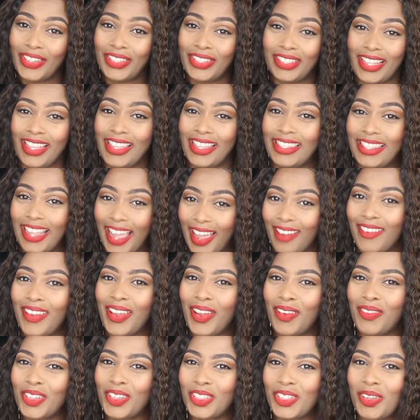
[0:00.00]
Ustedes saben
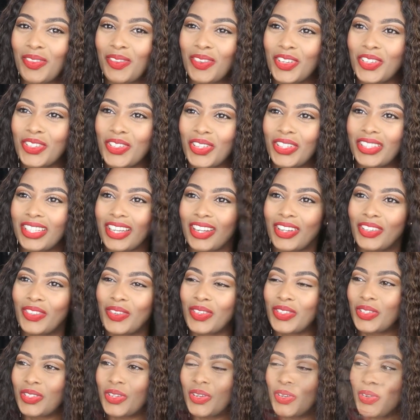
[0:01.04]
cómo somos nosotras con
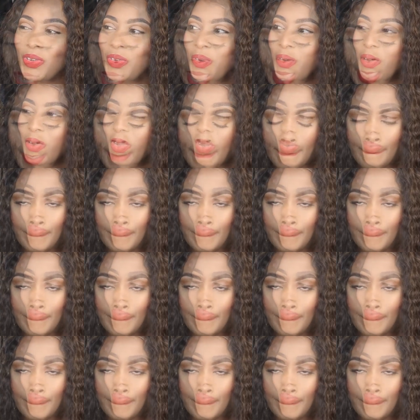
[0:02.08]
nuestro orgullo.